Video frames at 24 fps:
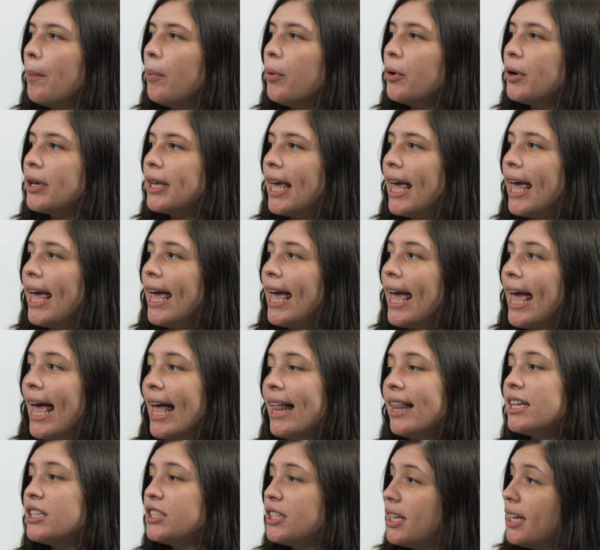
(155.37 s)
porque
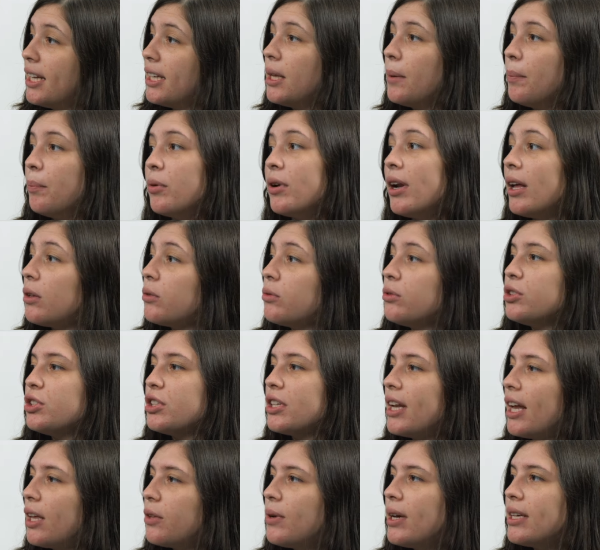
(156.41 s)
ela é gerida por alunos
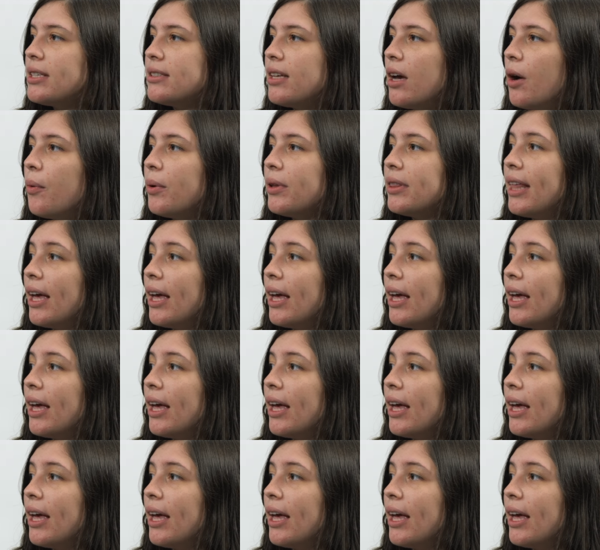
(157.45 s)
de graduação.